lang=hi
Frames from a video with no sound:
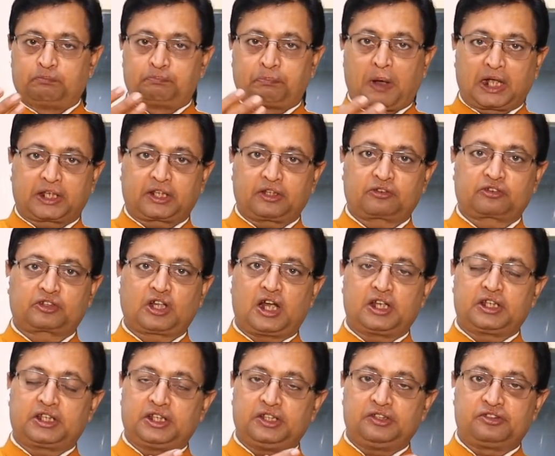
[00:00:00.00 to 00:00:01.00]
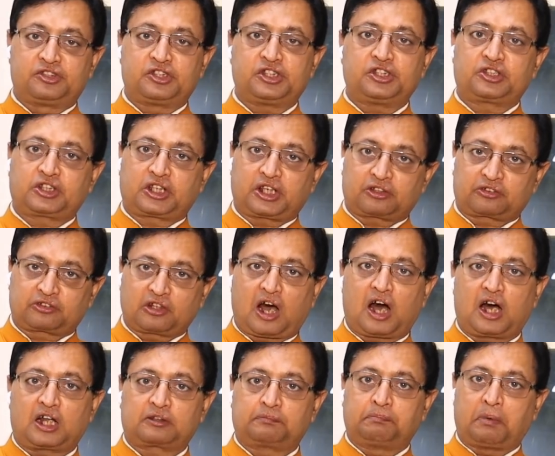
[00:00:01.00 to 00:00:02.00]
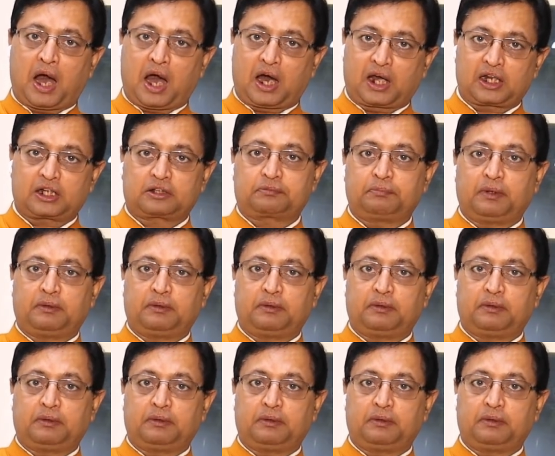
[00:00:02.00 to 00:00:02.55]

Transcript: पाकिस्तान की जीत के साथ भारत